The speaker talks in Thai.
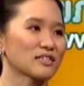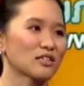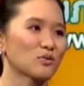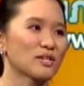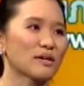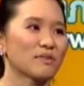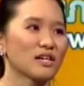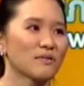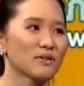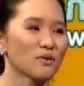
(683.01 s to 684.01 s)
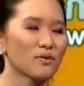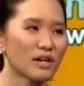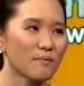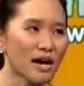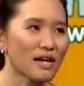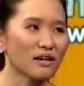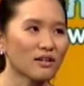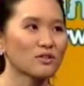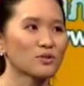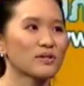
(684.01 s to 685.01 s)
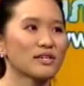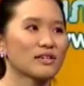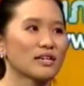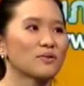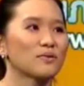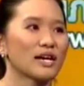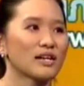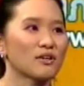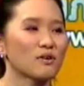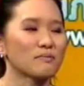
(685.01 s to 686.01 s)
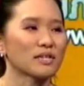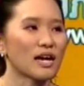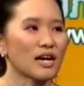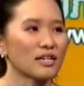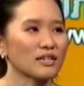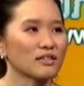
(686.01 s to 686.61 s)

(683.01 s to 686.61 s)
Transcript: กระตุ้นกำเริบให้คนในบ้านก็ต้องช่วยกันดูแลเรื่องความสะอา